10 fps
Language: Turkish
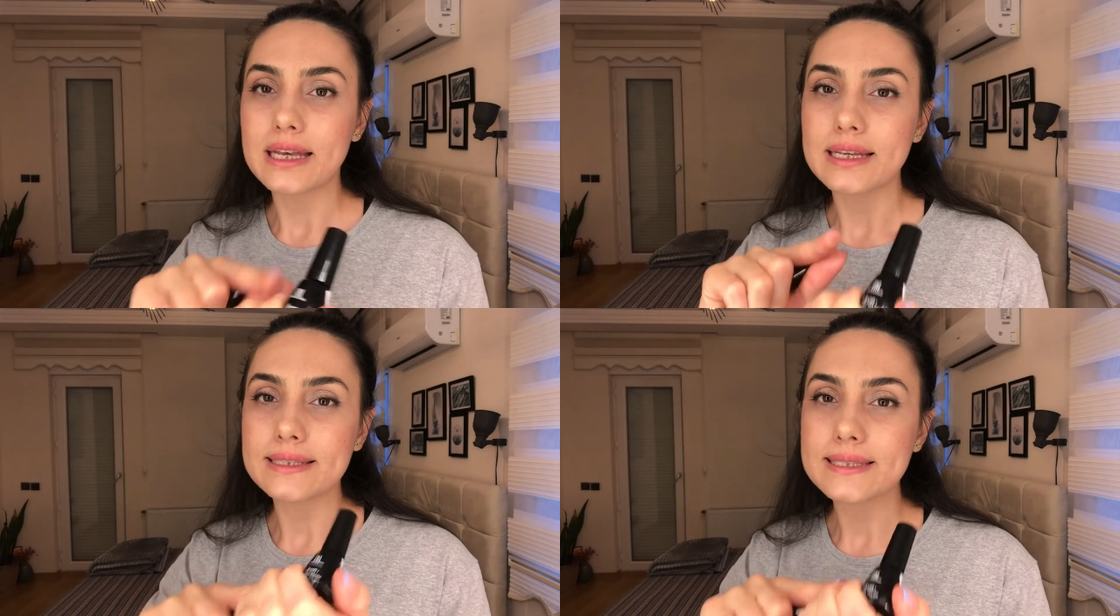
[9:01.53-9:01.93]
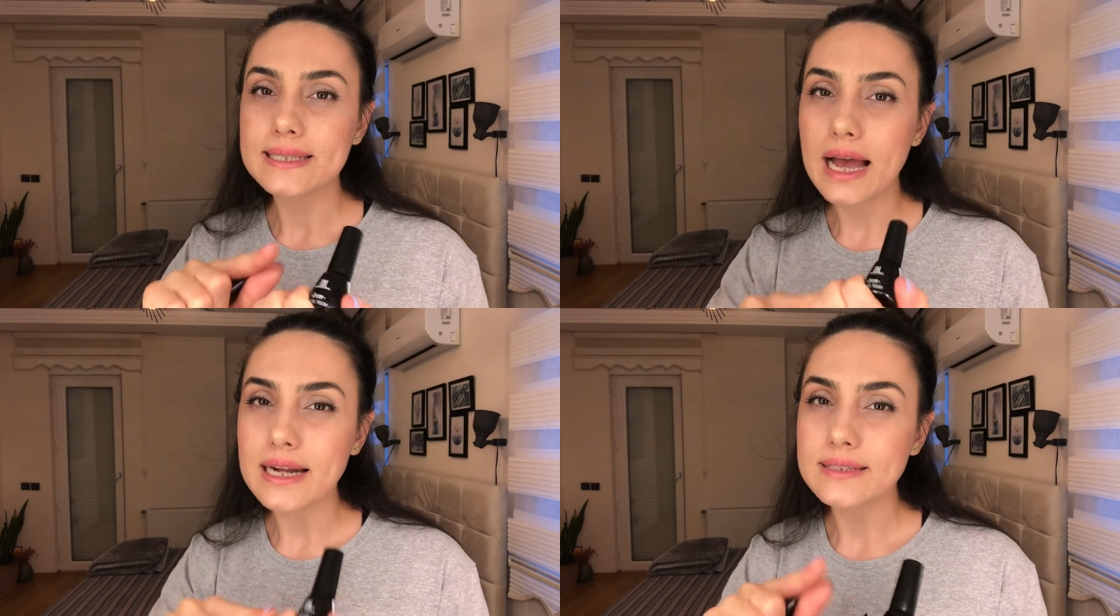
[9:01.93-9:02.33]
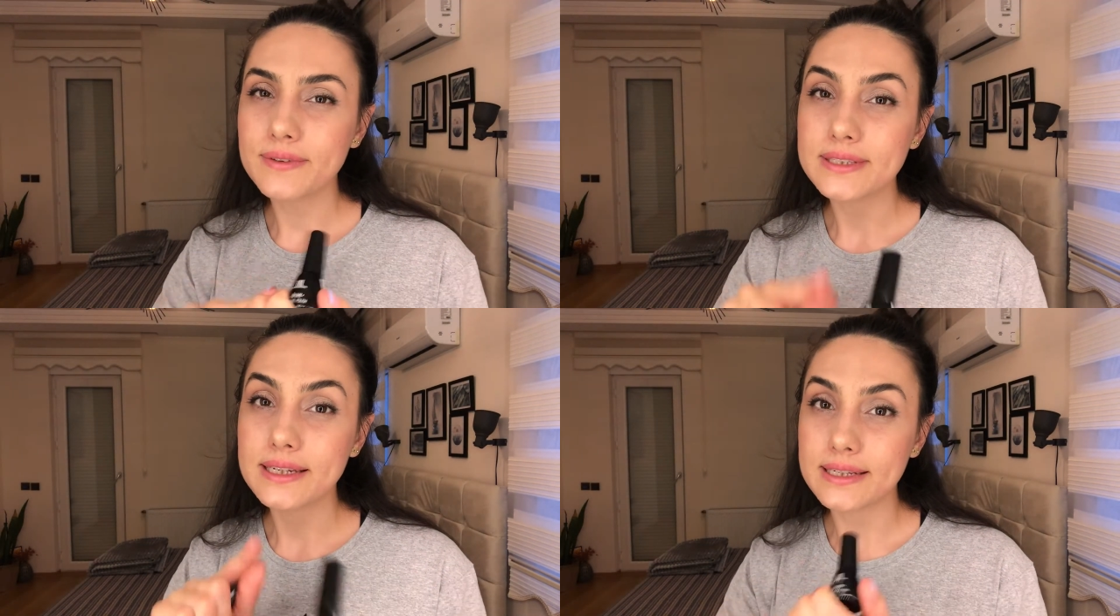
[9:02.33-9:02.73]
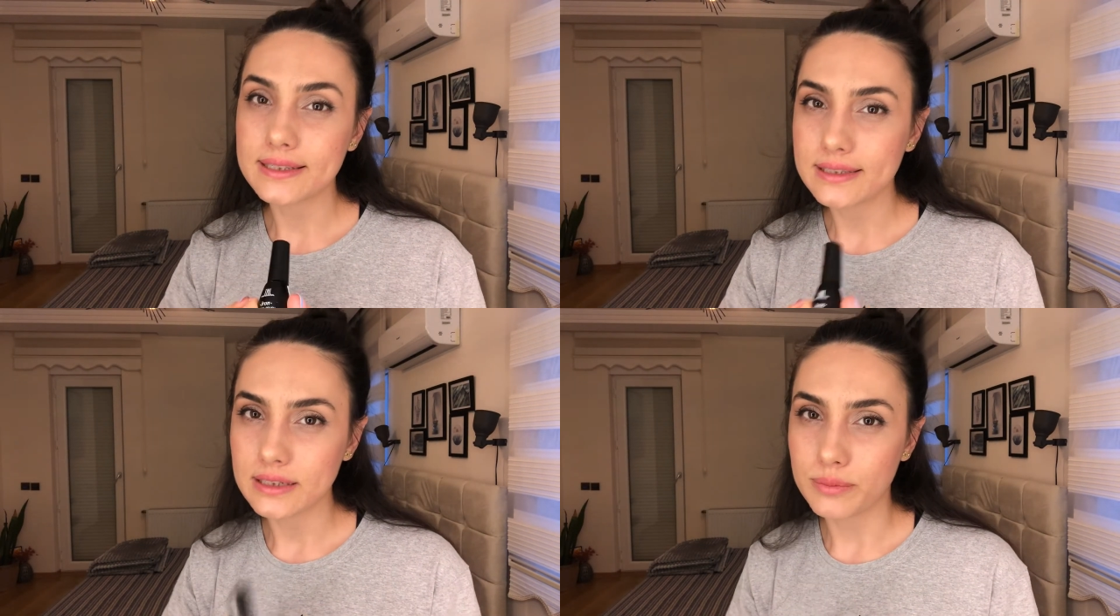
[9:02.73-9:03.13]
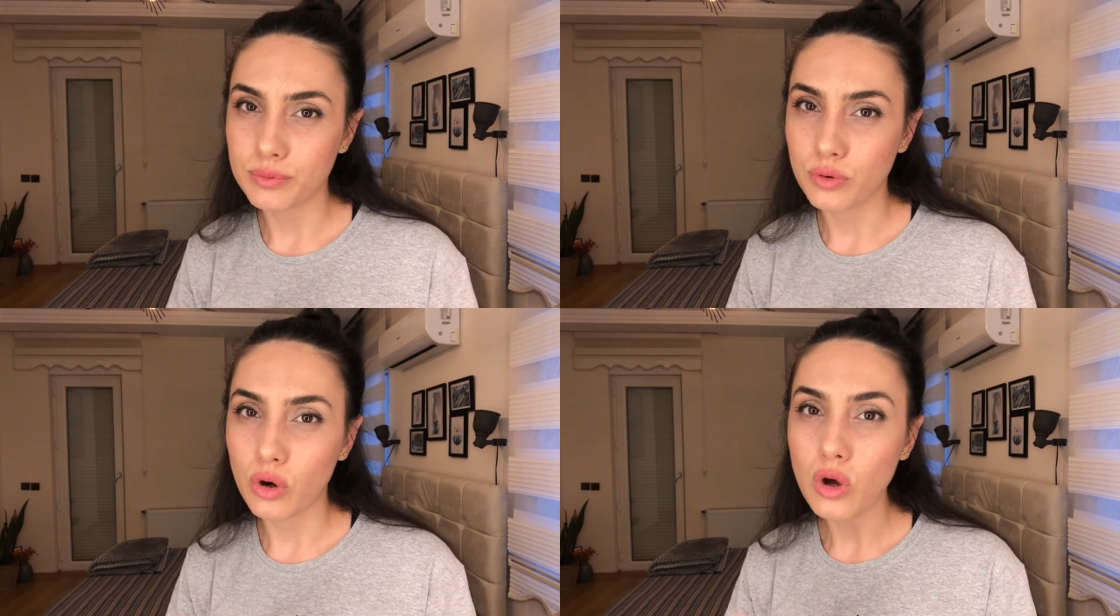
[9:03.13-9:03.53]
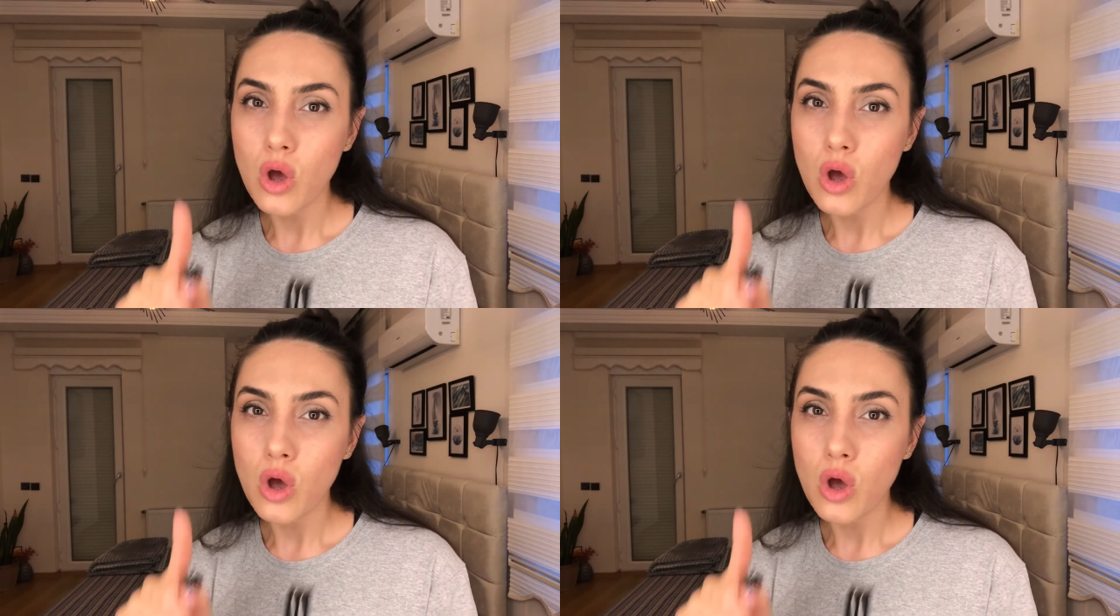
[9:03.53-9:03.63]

sert ve dayanıklı yapıyor.